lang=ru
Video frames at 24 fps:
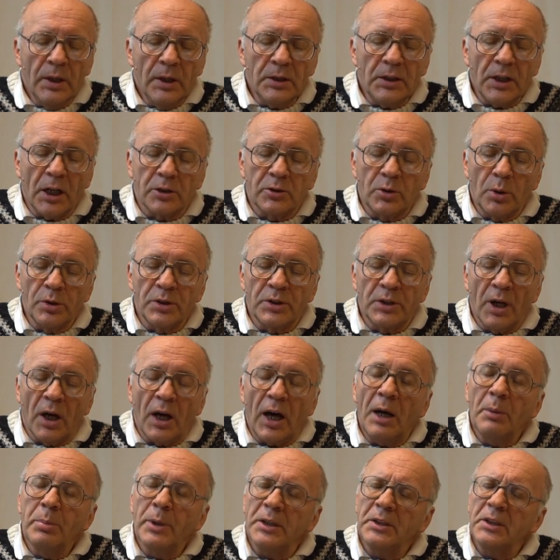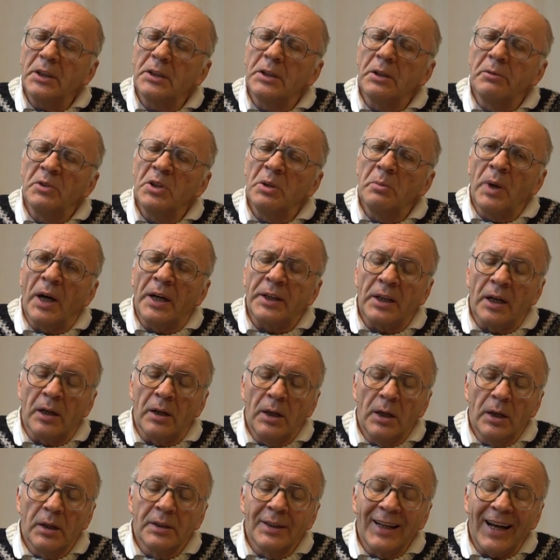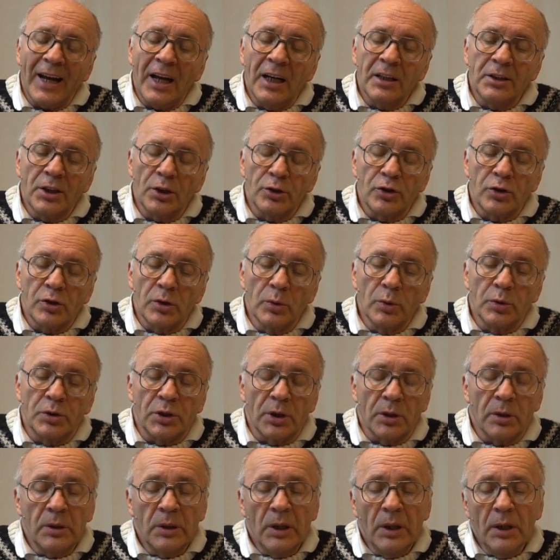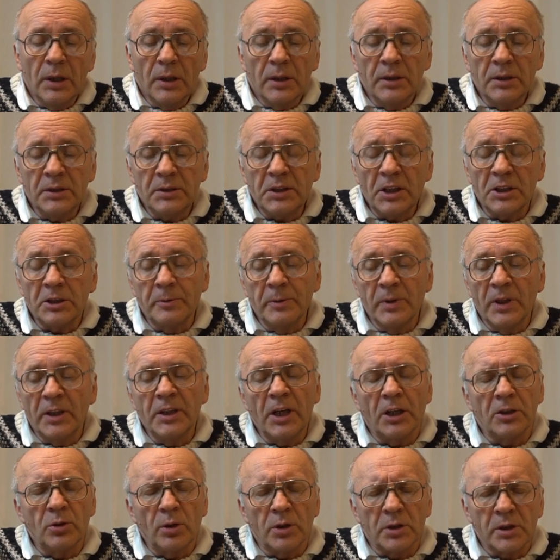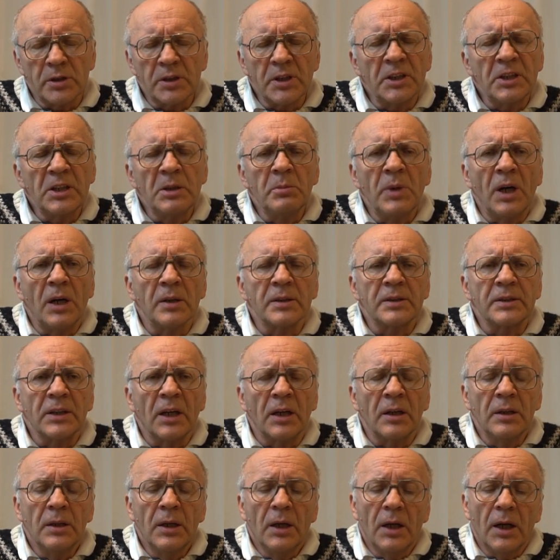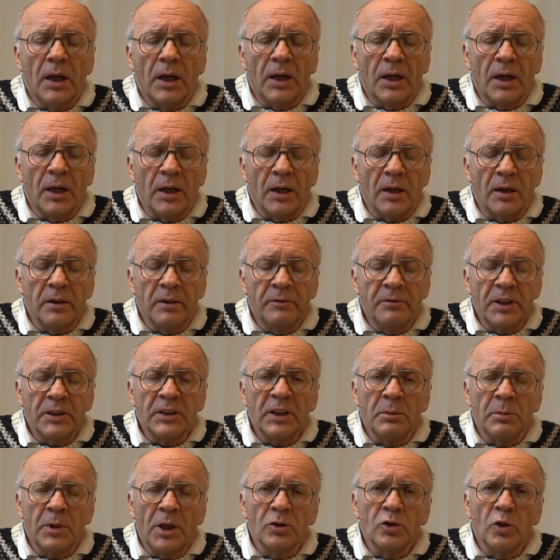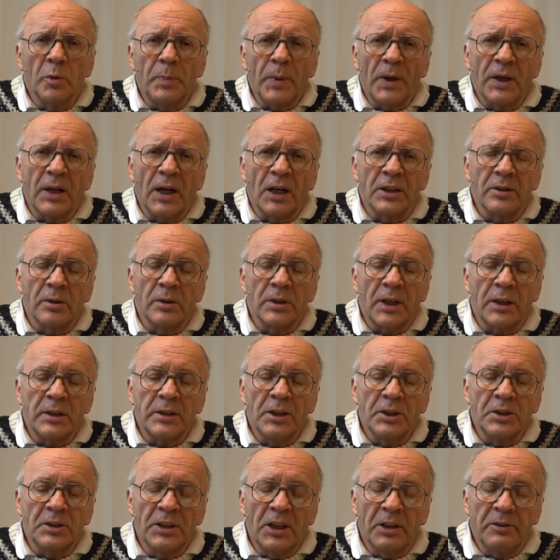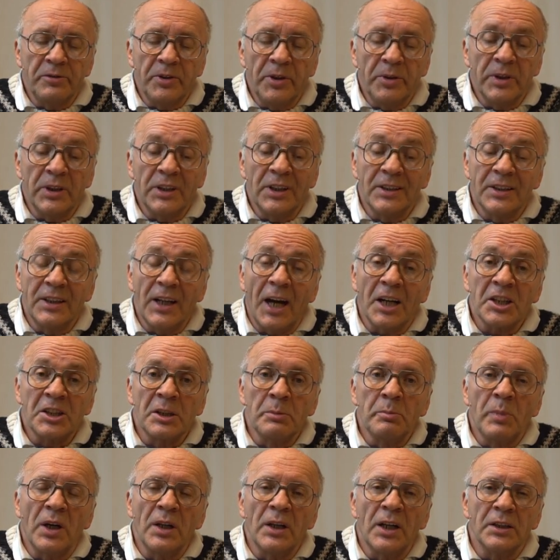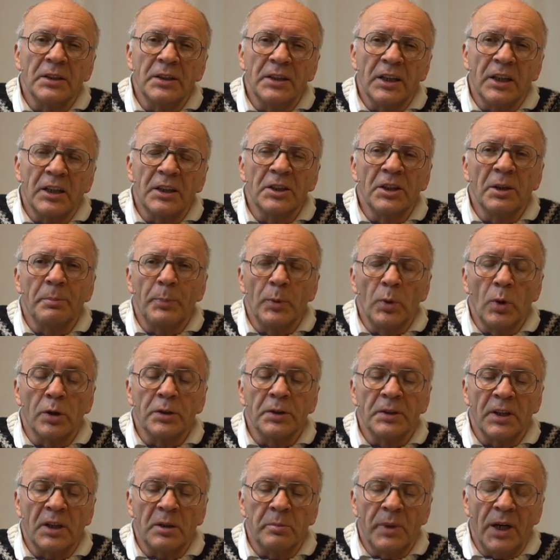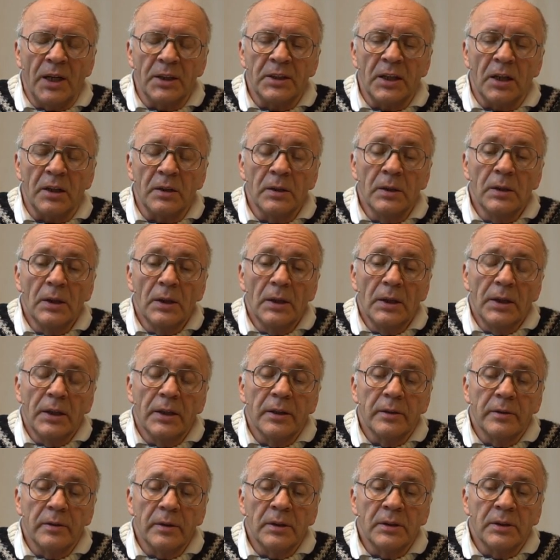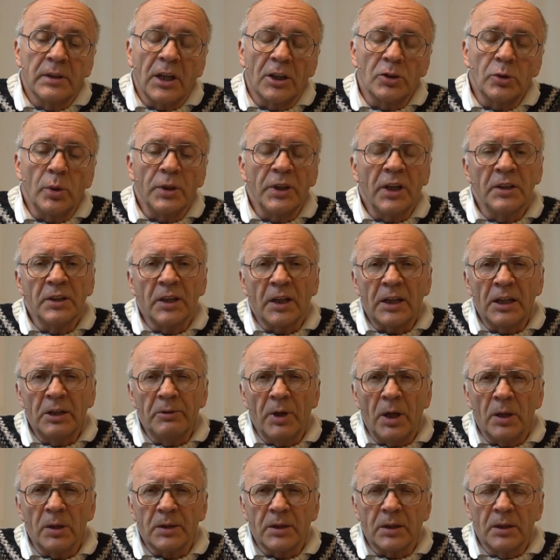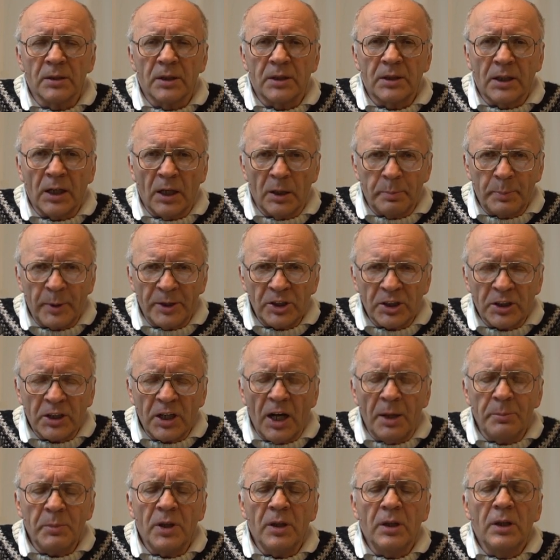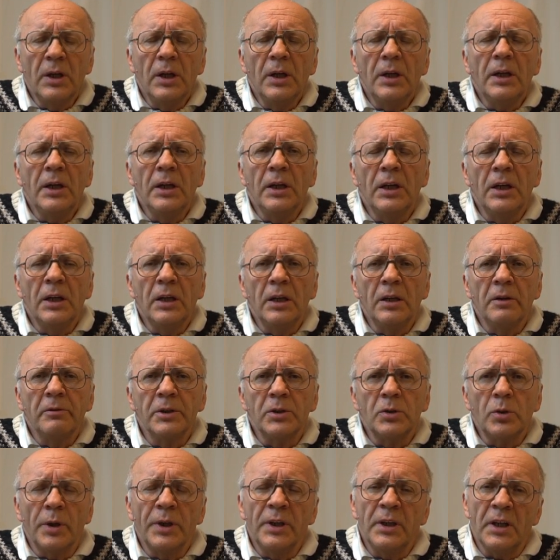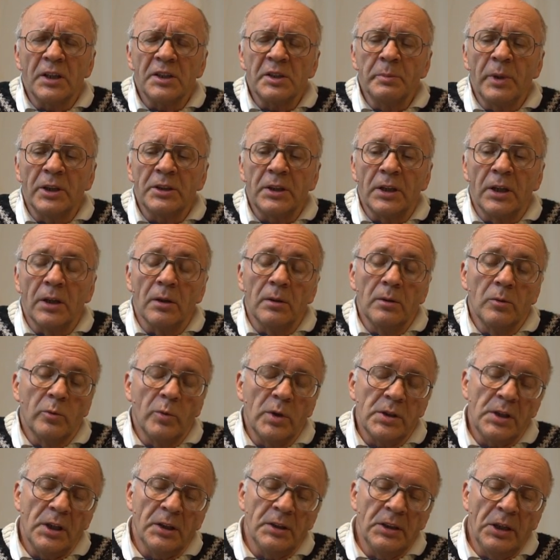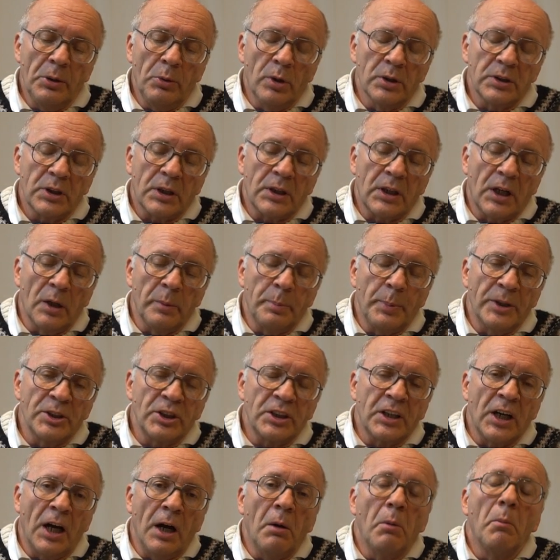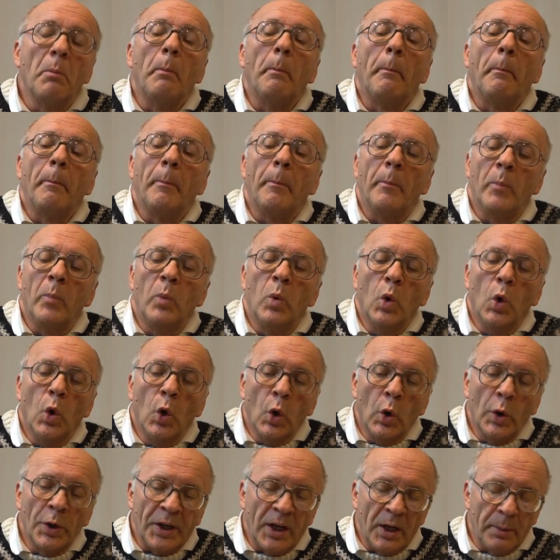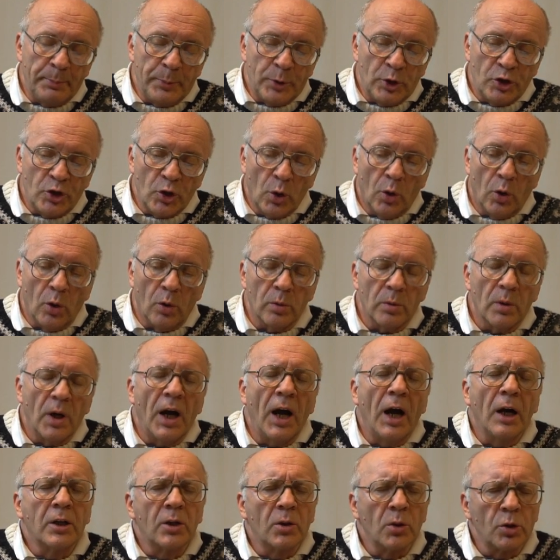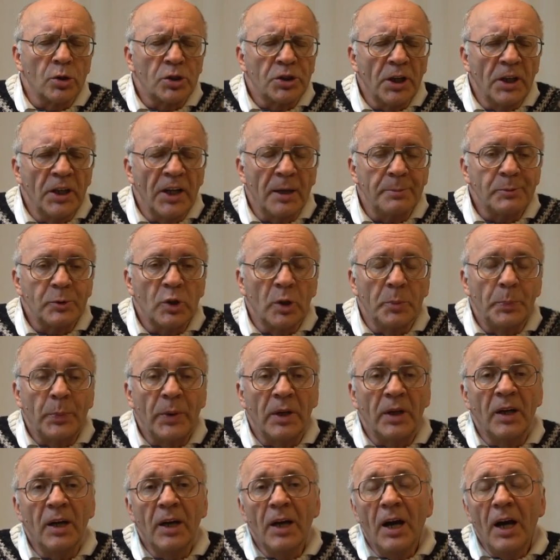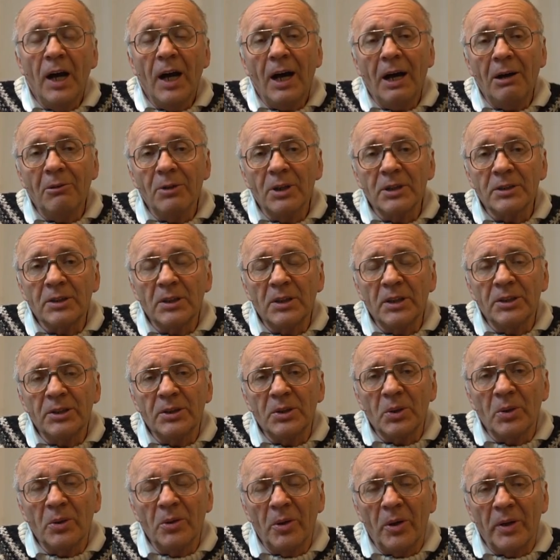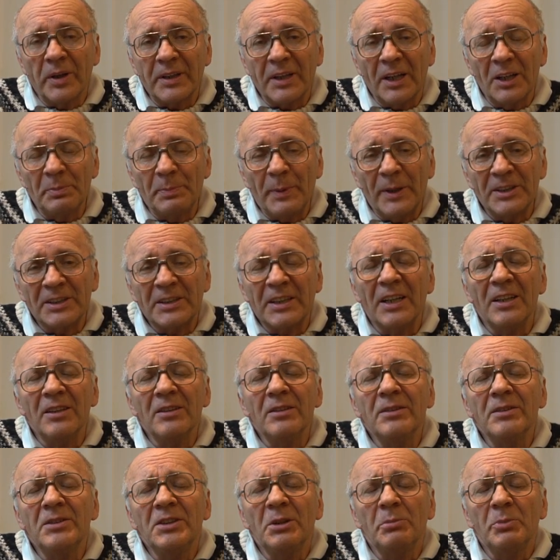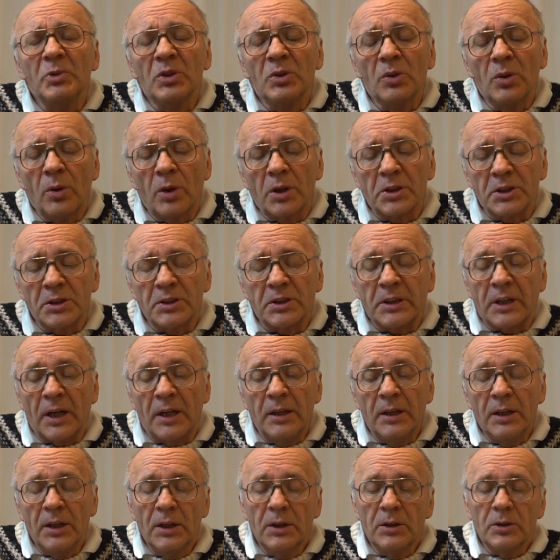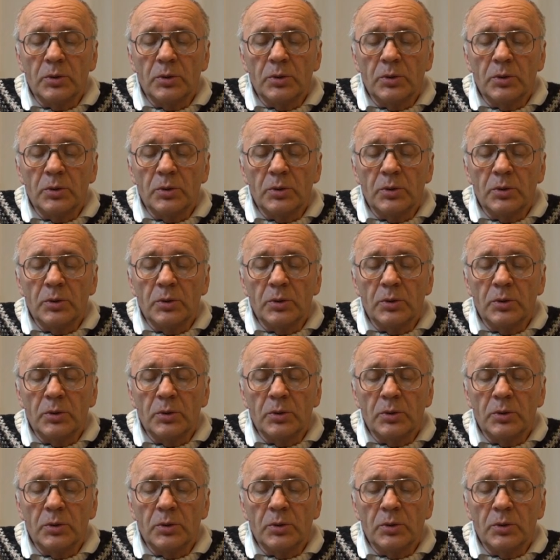Итак, друзья, обратите внимание на этот случай. Естественно, я тоже занимался э, и в этом году показывал различные виды, даже молодых неплодных маток, и, которые я наклевал колпачками. И в итоге я смотрел, возле одного колпачка море пчел окружили, обступили, а возле другого колпачка немножечко.